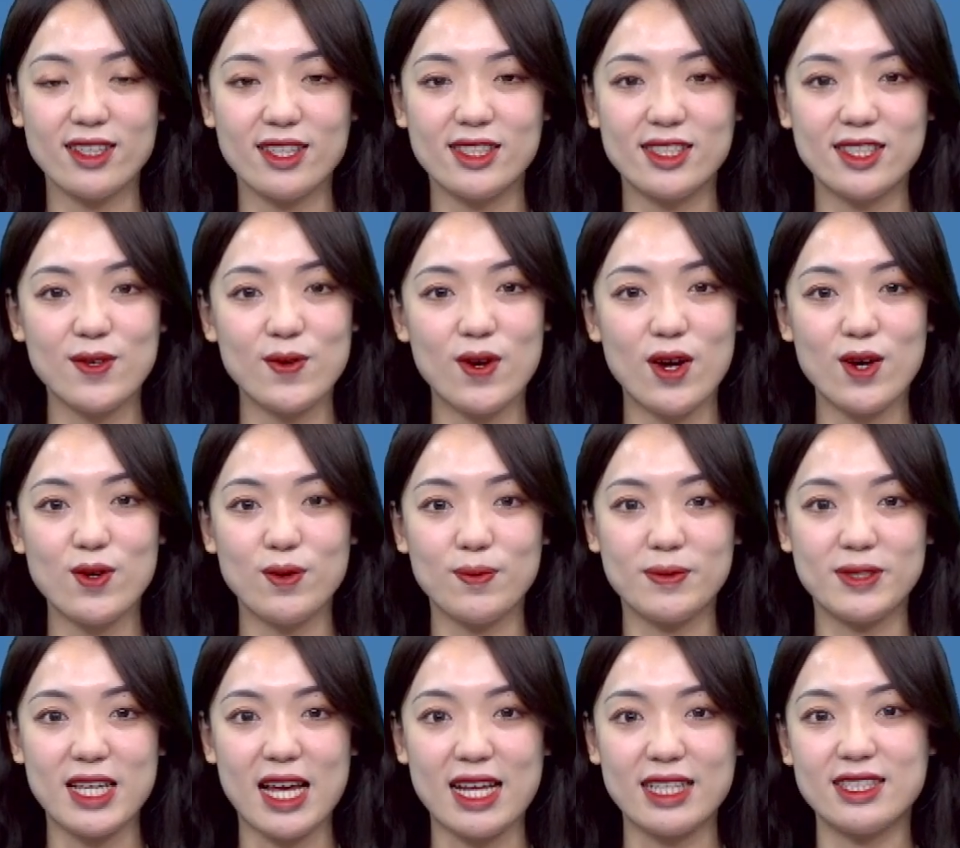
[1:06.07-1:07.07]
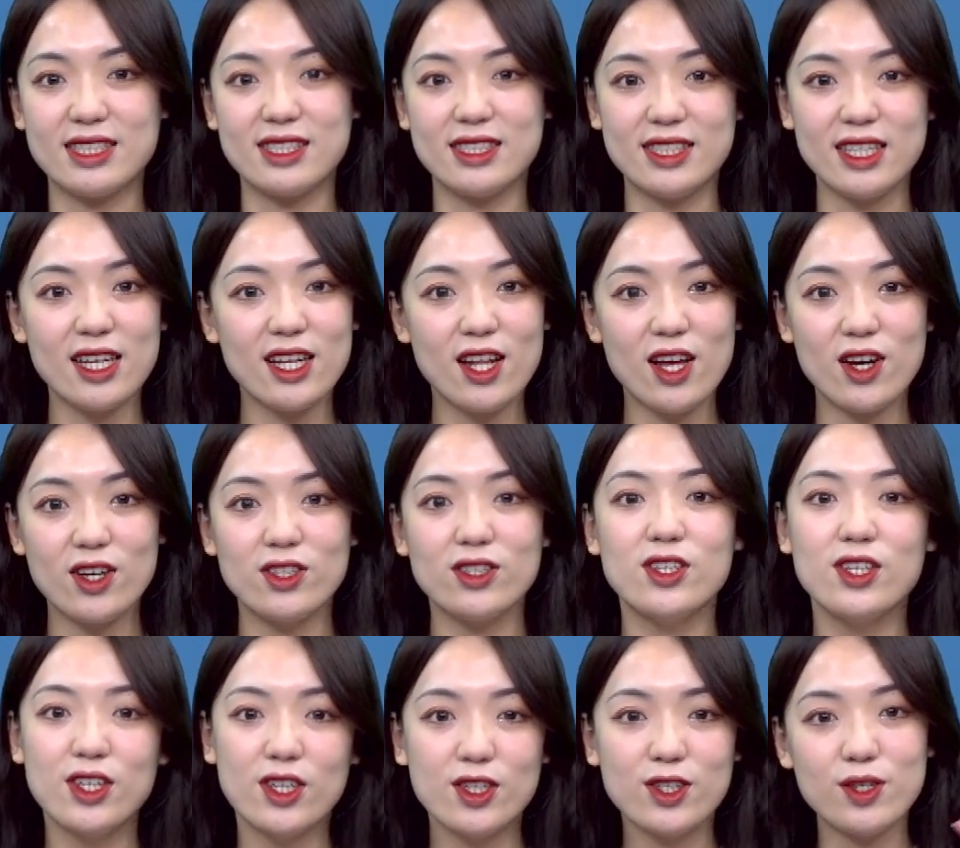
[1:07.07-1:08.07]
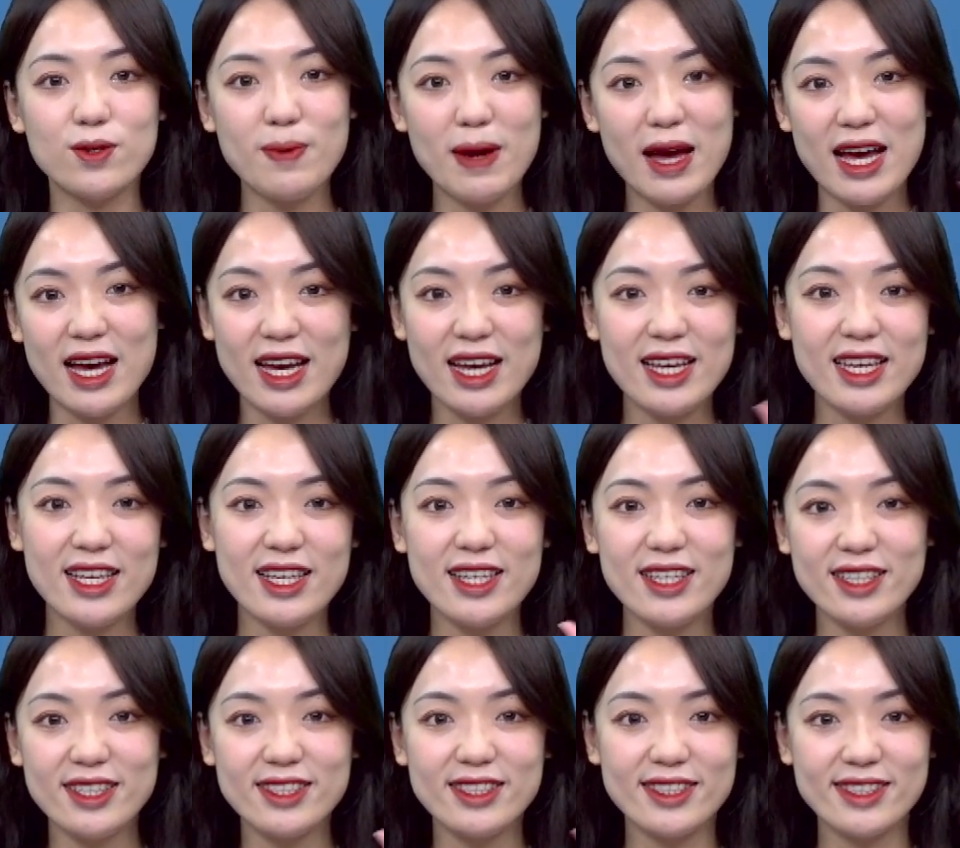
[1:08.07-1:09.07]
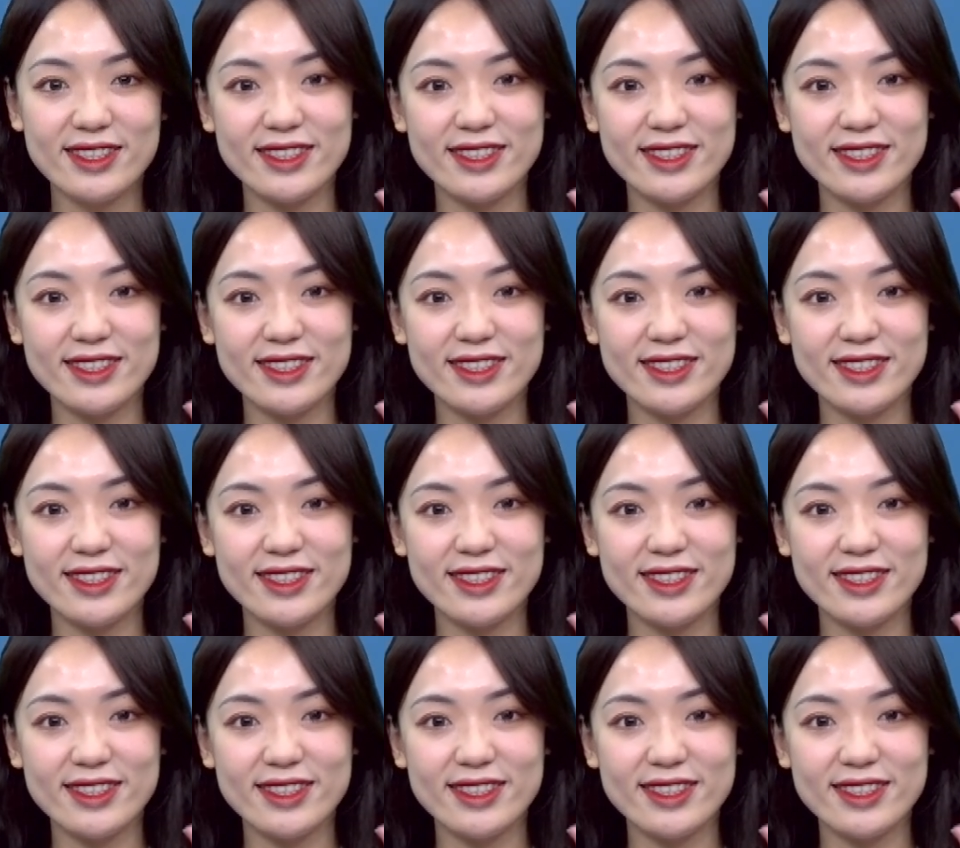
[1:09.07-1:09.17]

可新闻，我们下次见喽，Goodbye。